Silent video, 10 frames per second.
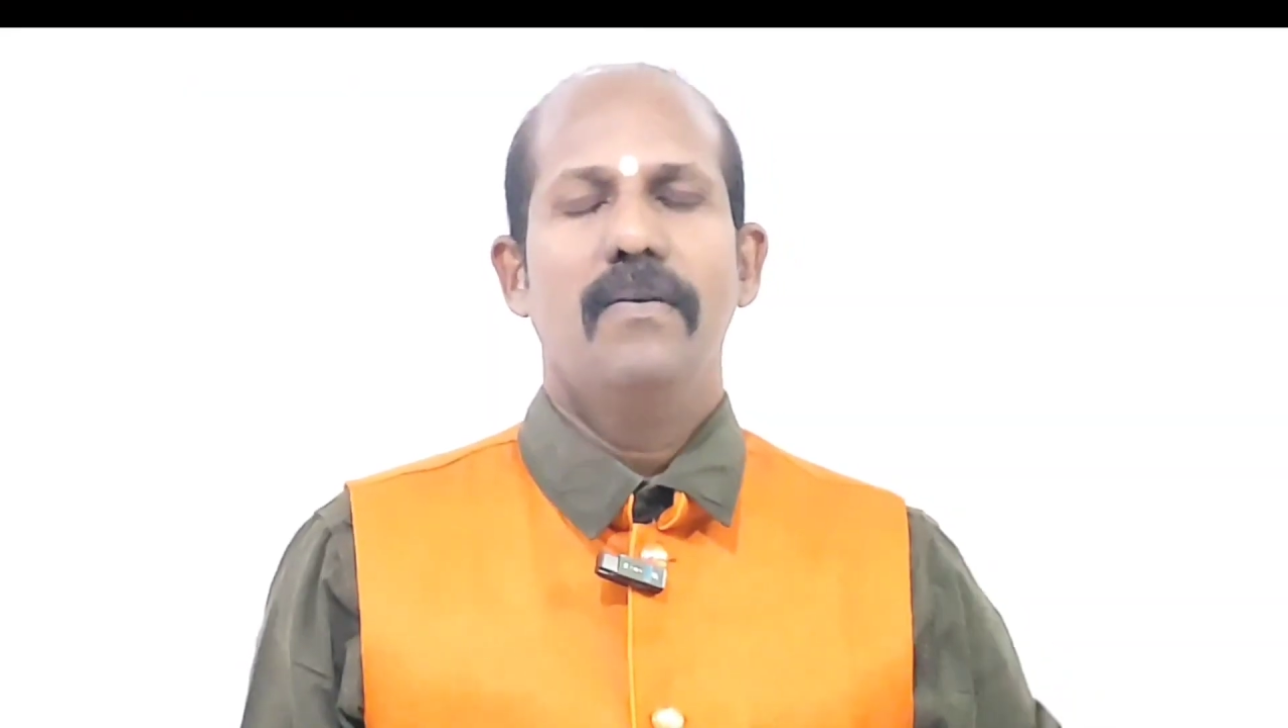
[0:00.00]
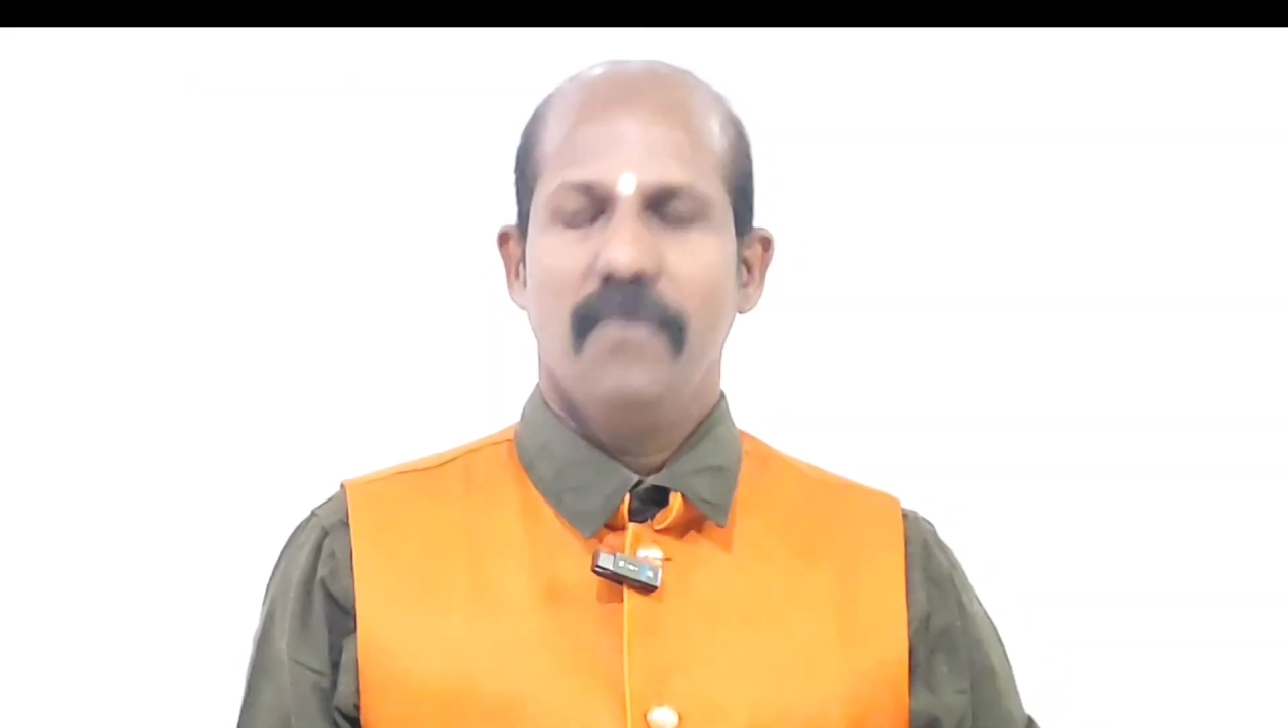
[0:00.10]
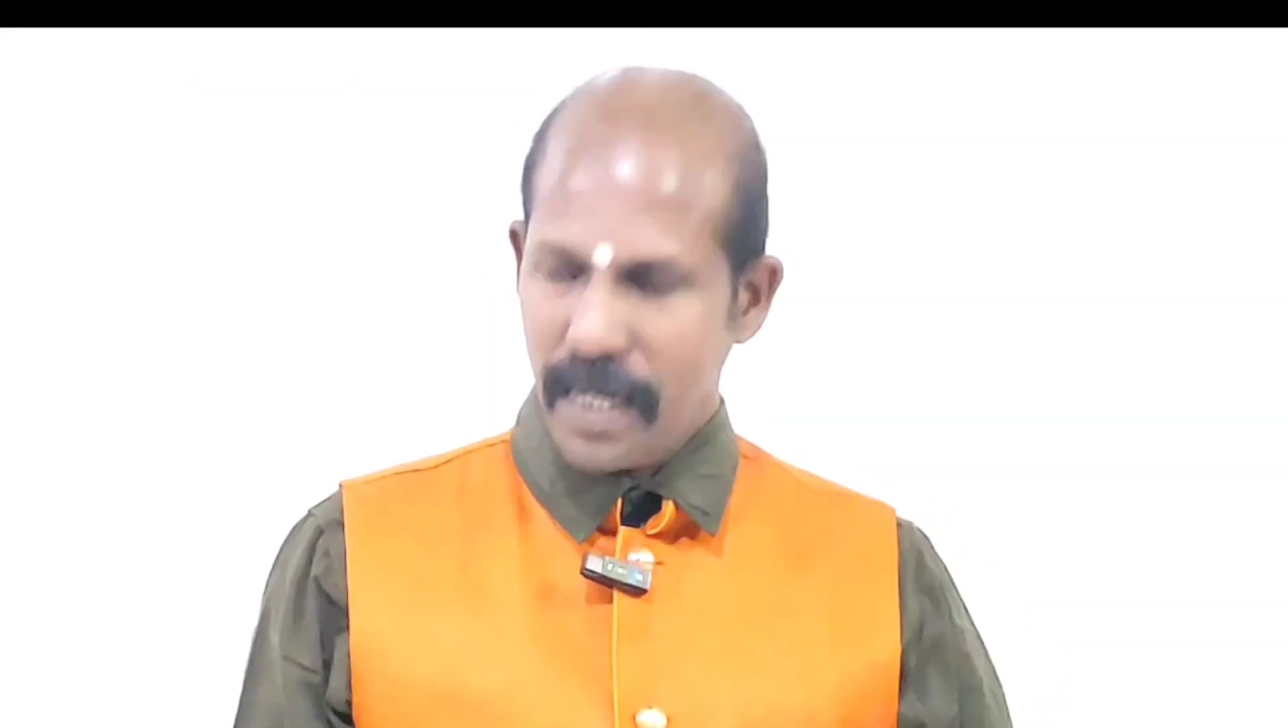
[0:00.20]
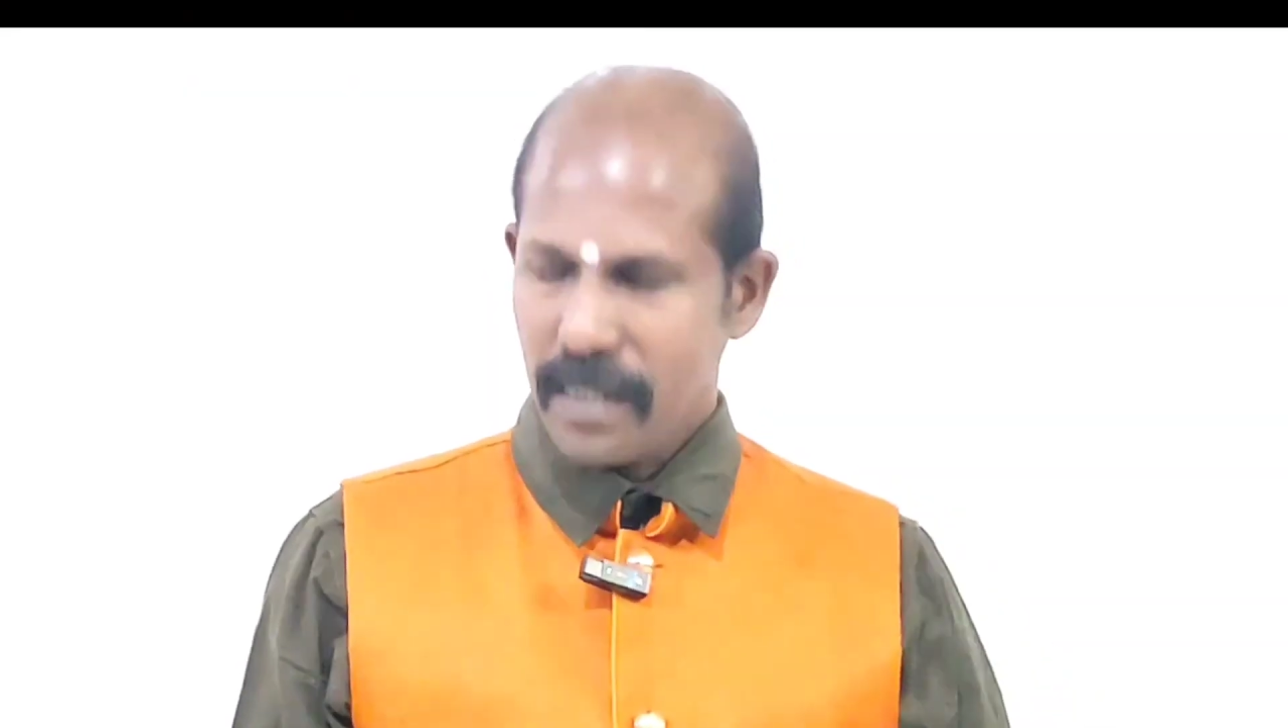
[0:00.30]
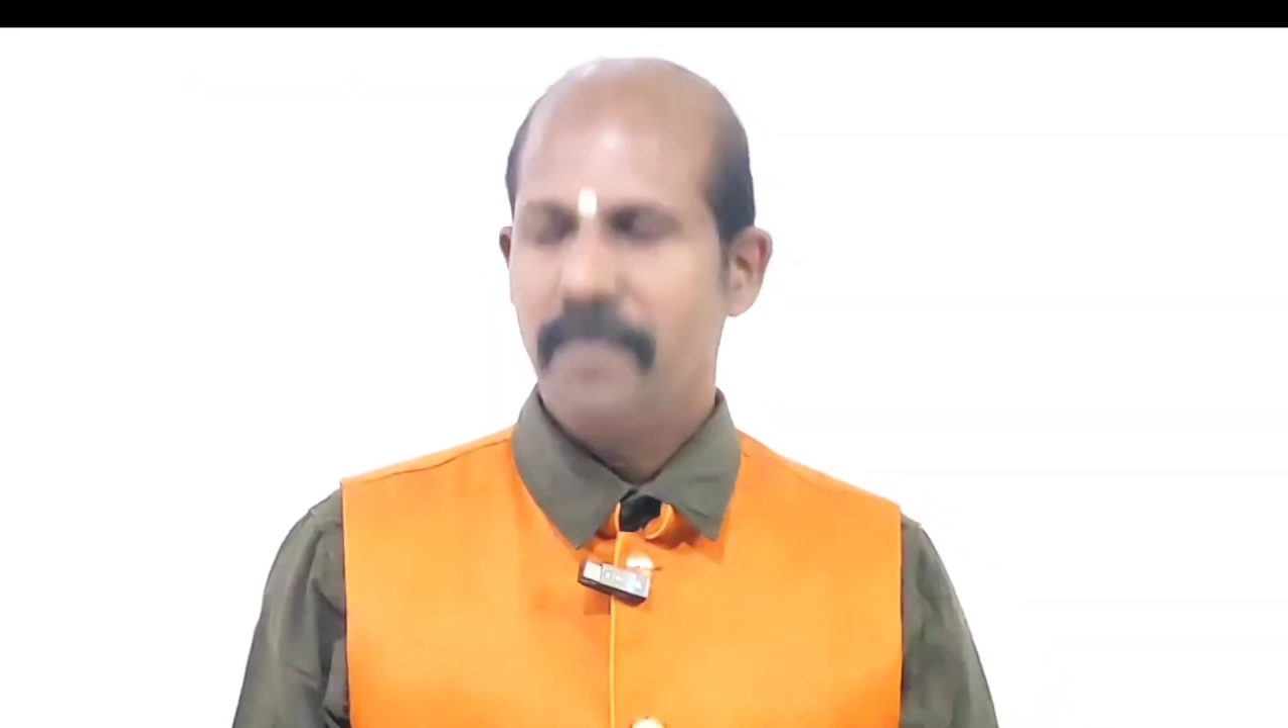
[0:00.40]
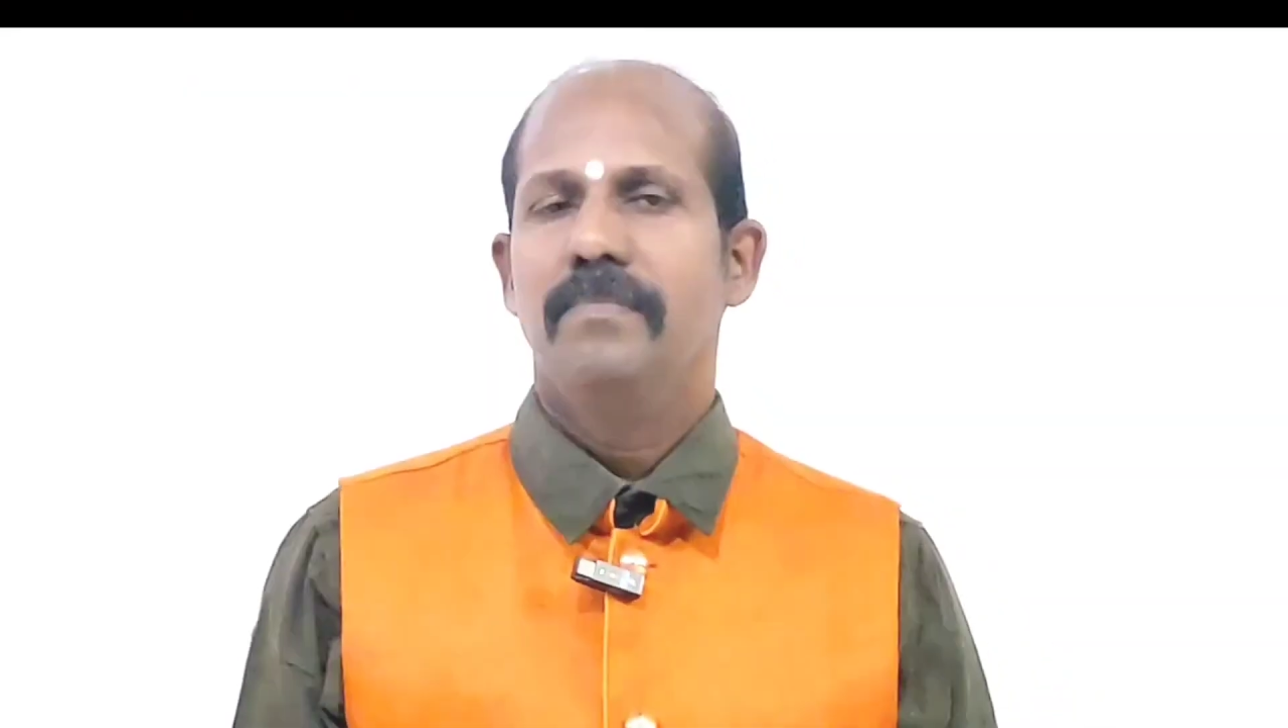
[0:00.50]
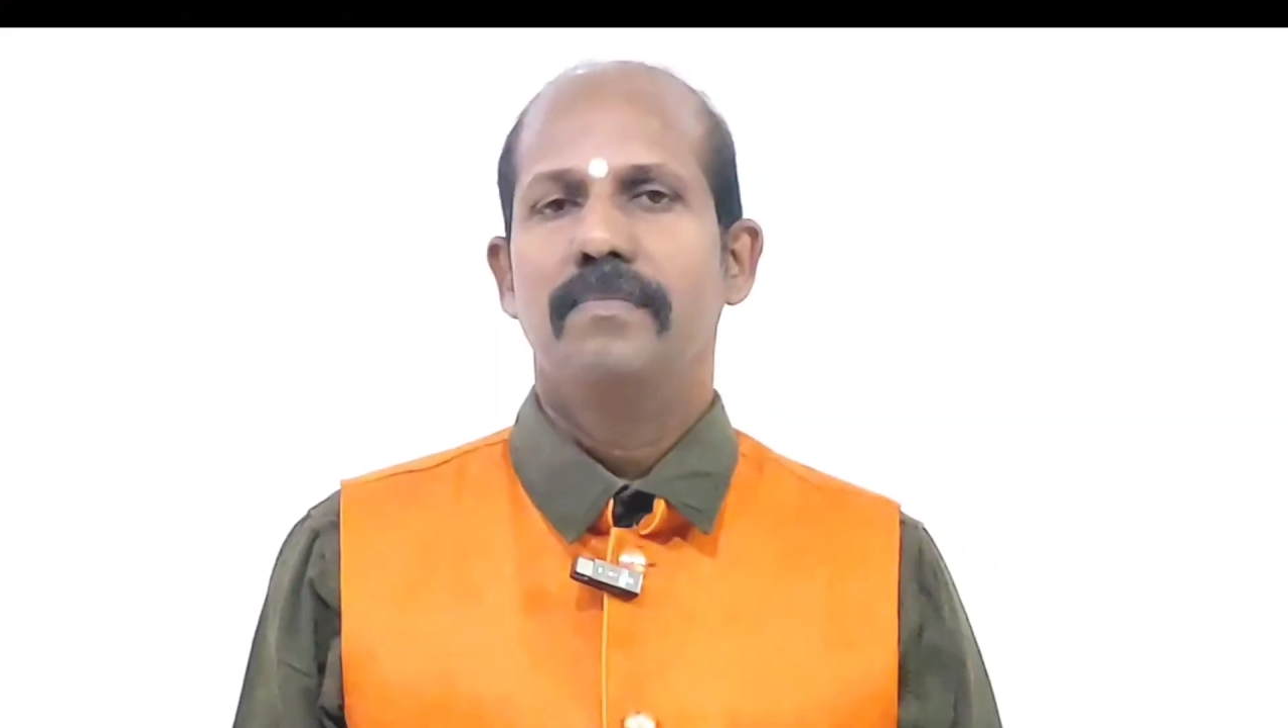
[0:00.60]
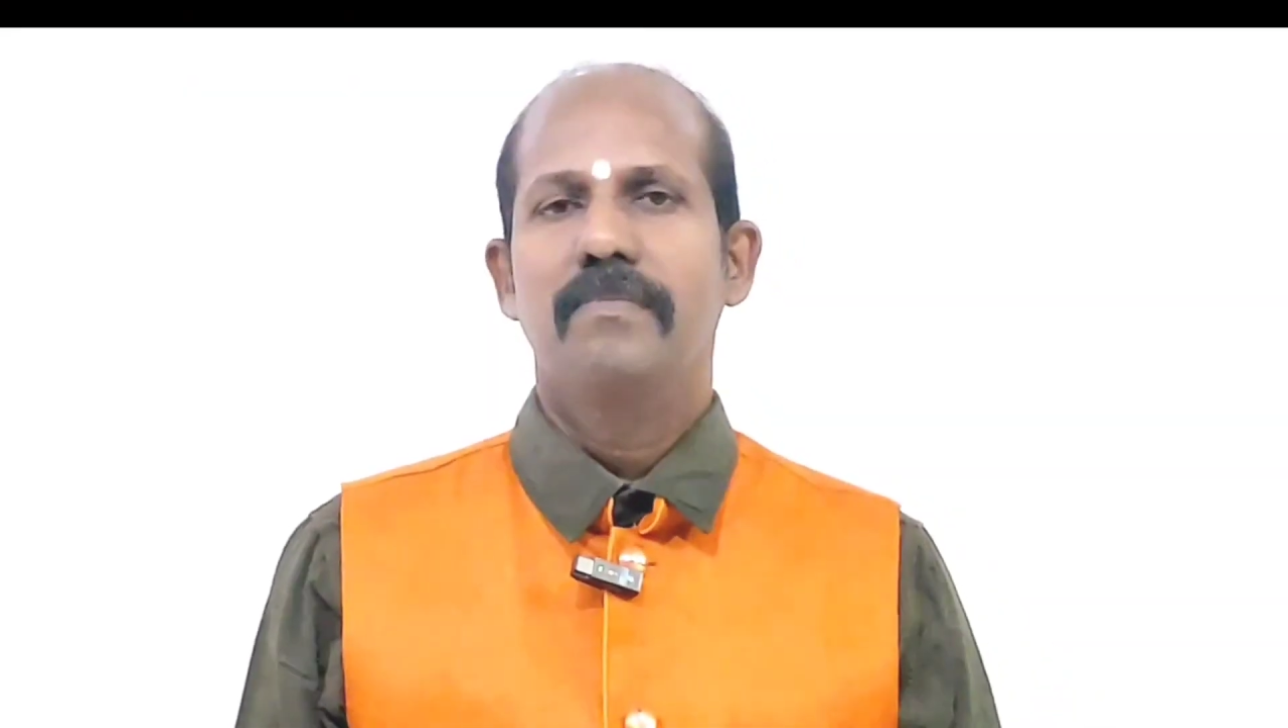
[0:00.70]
வணக்கம்